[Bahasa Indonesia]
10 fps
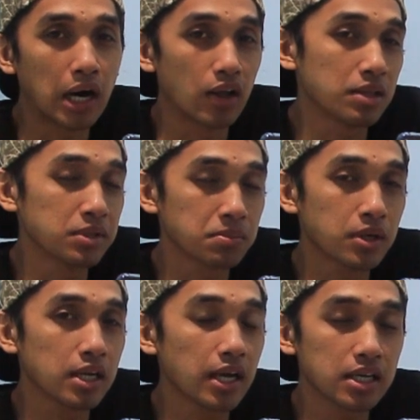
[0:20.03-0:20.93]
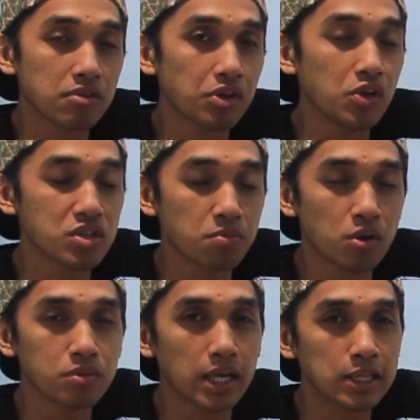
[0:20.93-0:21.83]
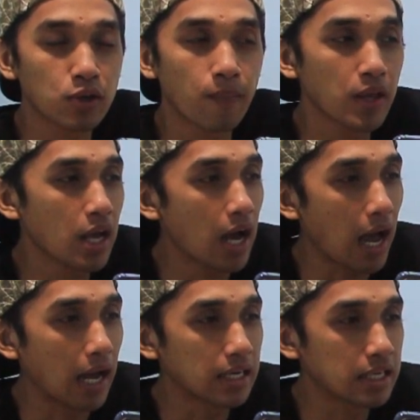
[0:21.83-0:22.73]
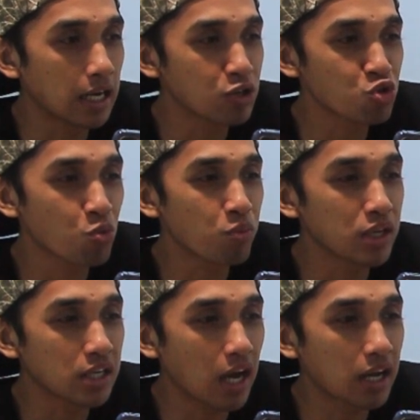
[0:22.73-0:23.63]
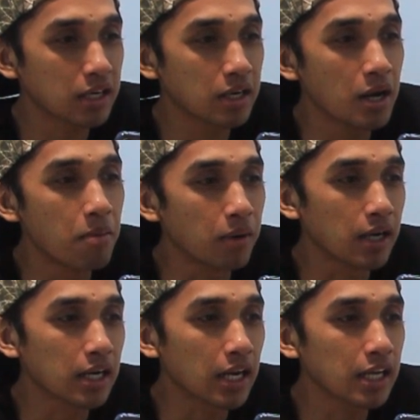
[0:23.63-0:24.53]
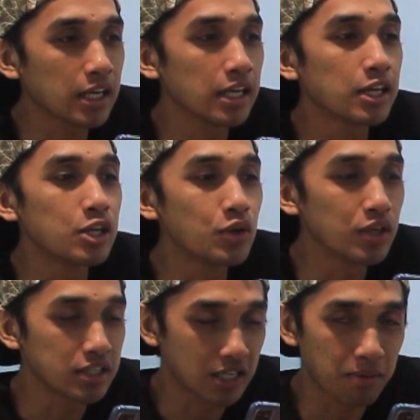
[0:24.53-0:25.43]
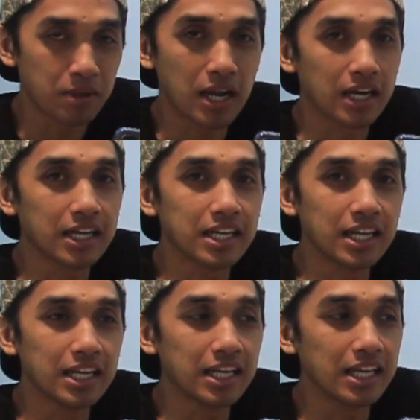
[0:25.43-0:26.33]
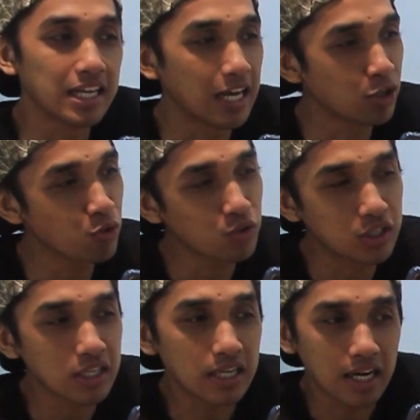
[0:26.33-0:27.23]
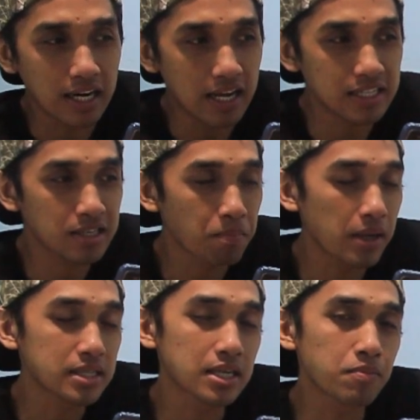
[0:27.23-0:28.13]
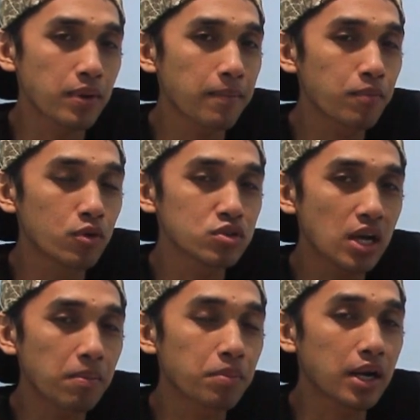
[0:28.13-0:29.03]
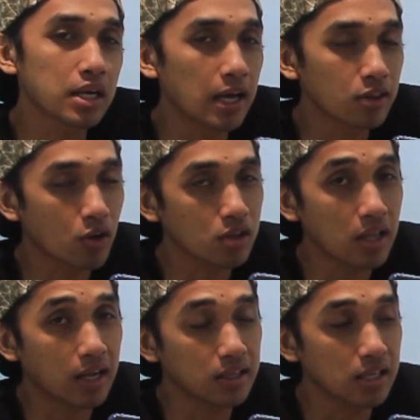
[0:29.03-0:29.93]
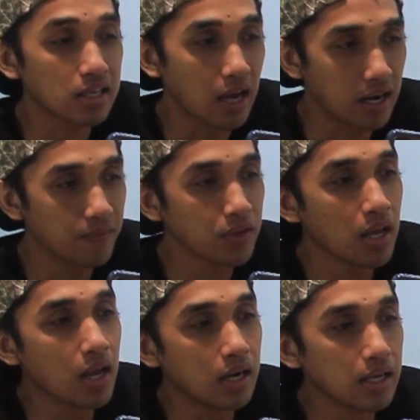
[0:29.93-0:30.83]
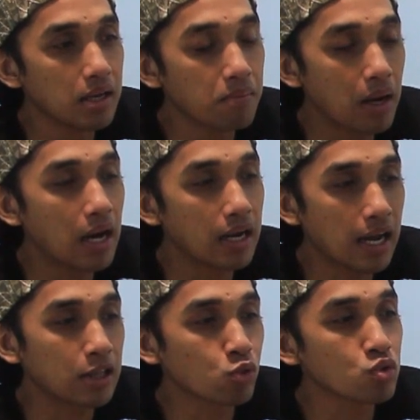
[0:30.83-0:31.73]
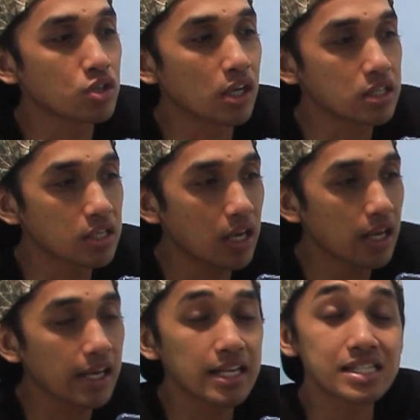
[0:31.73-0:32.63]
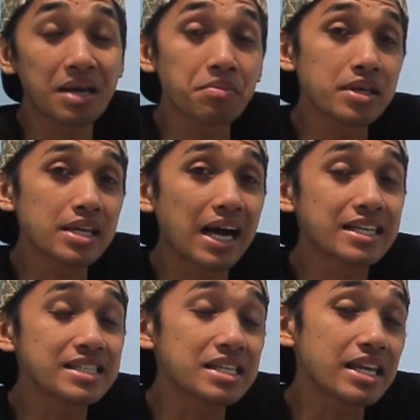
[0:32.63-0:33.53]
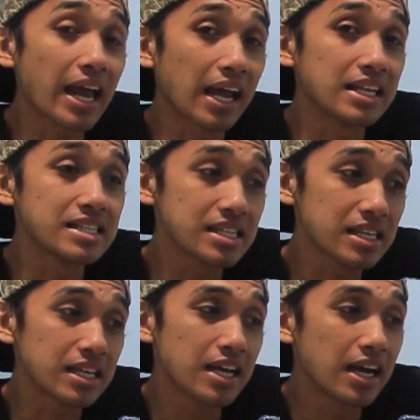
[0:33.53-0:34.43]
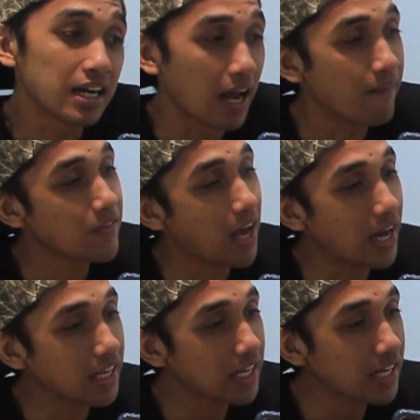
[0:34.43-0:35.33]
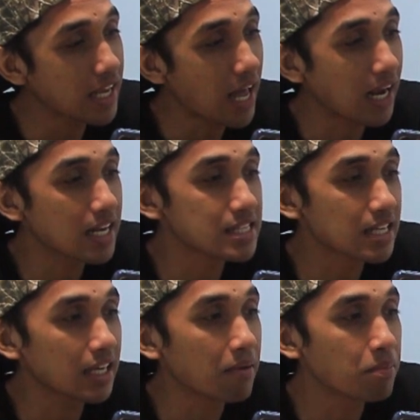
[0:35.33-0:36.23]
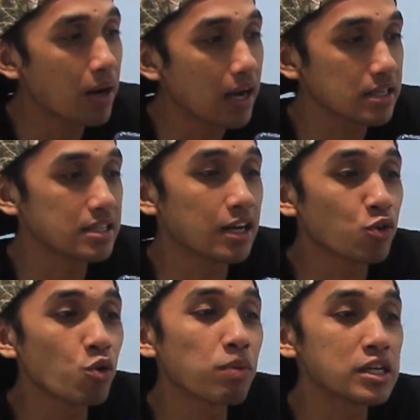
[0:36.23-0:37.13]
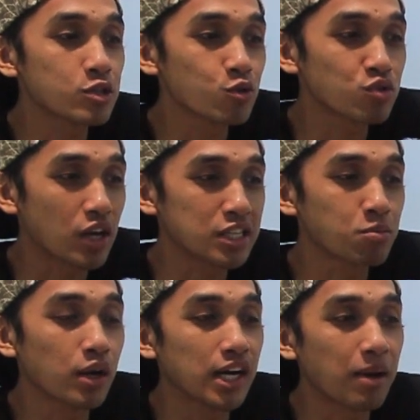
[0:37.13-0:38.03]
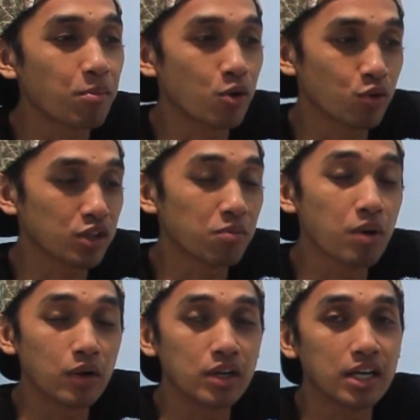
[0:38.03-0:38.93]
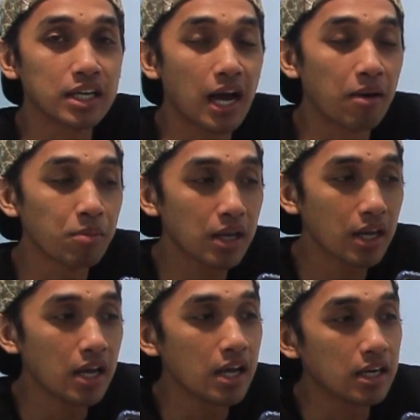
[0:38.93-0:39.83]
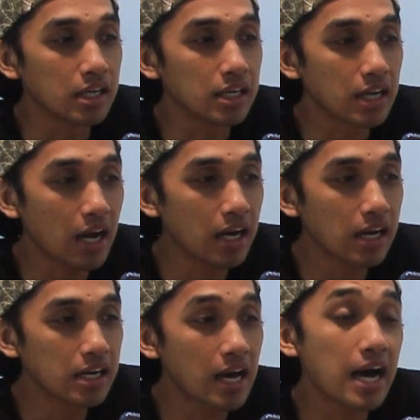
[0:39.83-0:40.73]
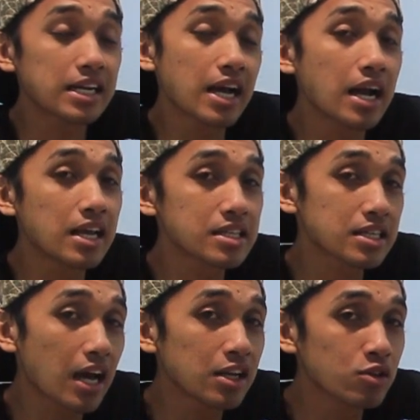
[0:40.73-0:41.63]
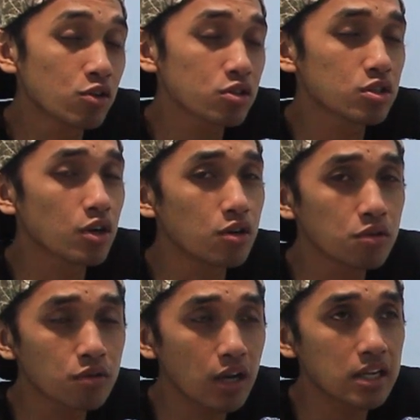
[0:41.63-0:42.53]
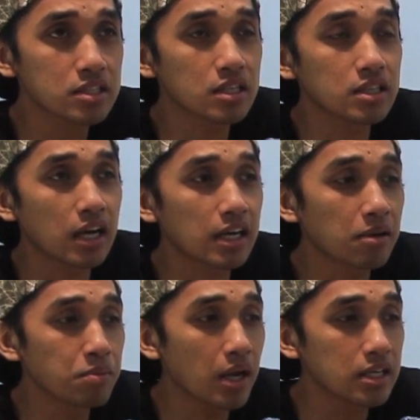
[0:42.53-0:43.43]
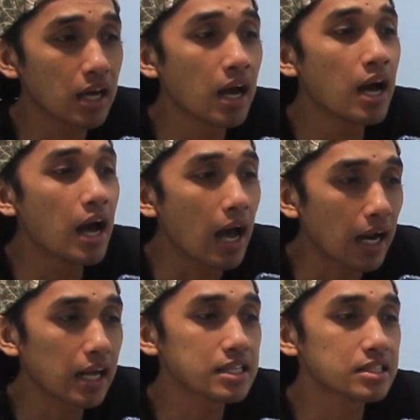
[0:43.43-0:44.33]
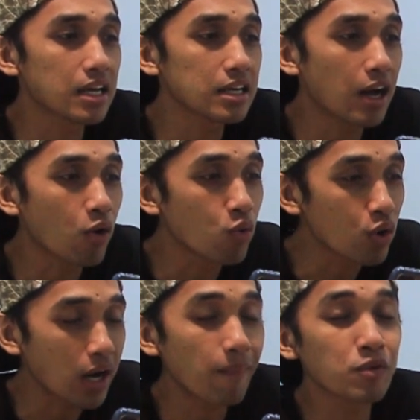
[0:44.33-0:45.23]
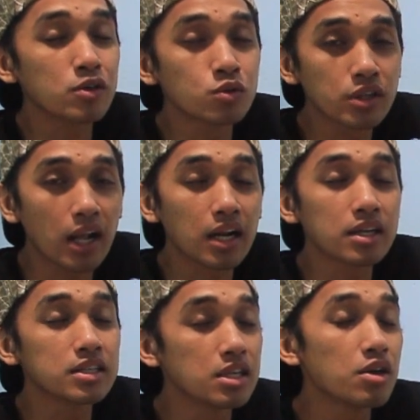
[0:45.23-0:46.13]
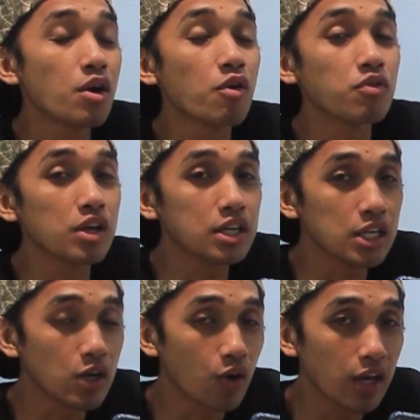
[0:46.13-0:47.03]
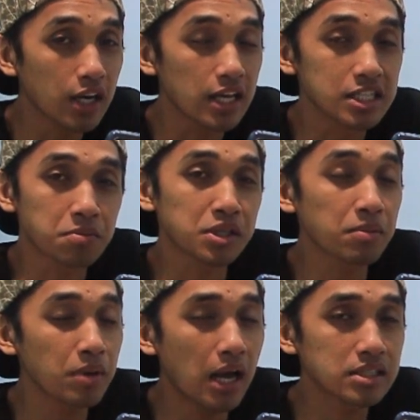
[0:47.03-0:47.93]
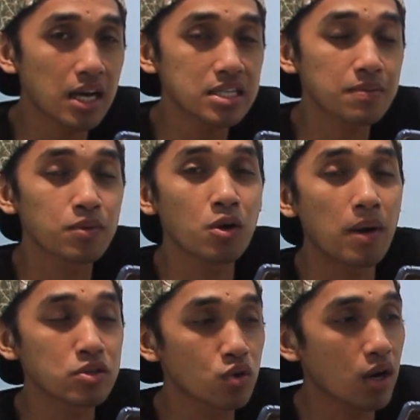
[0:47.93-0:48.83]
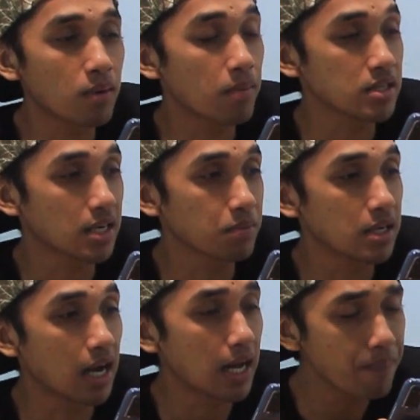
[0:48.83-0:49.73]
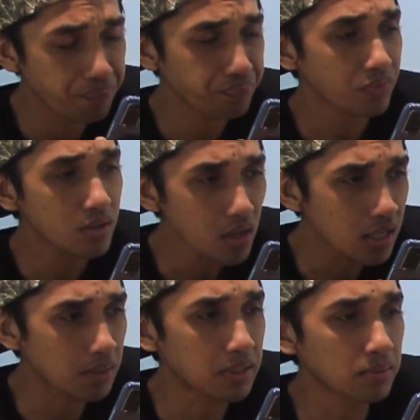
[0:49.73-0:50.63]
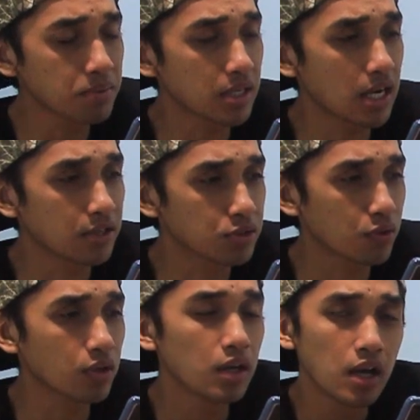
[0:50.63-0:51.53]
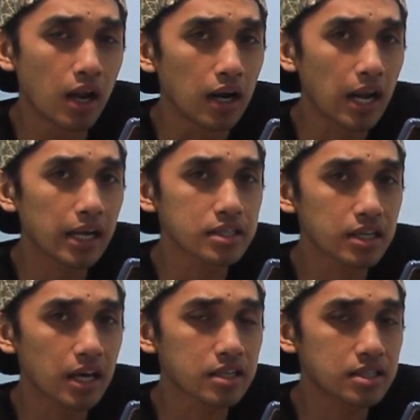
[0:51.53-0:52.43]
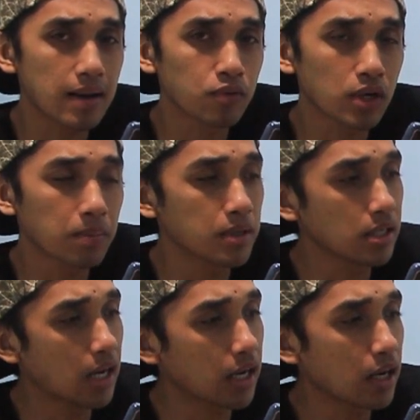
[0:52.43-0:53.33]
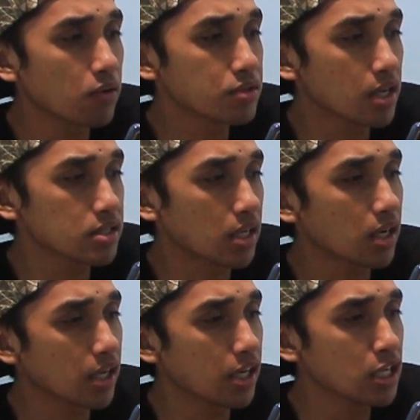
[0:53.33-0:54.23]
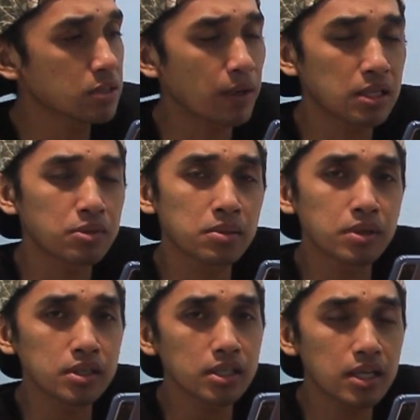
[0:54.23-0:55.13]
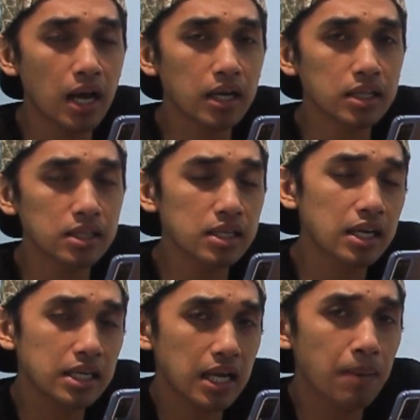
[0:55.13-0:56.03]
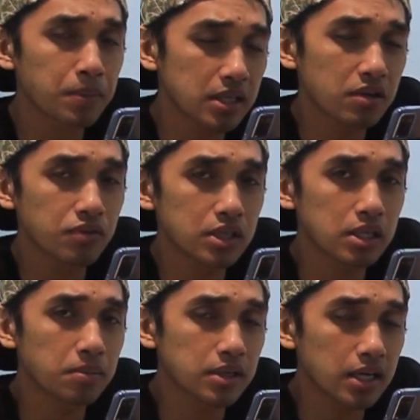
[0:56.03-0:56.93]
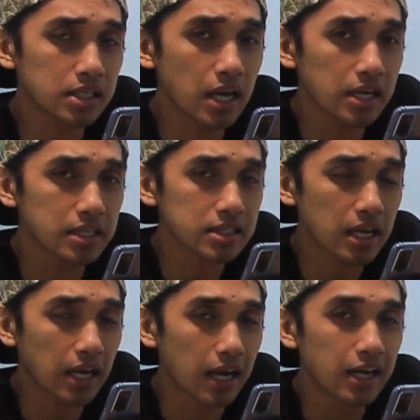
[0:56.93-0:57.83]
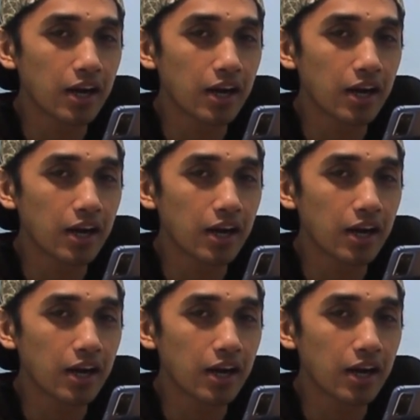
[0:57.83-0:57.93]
Kalau teman-teman lihat di video sebelumnya itu ada cuplikan mengenai unit senapan angin ini yaitu di kelas PCP Bocah Predator Taktikal 500 cc ini semi yang CNC nah hari ini akan saya bahas dan kupas tuntas mengenai produk terbaru dari kami dengan harganya sekaligus keunggulan serta kelebihannya akan saya ungkap detail di video ini seperti biasa sebelum masuk ke pembahasan lebih dalam teman-teman bisa langsung like, share, subscribe, dan nyalakan lonceng channel ini supaya teman-teman tidak ketinggalan updatean video menarik dari saya.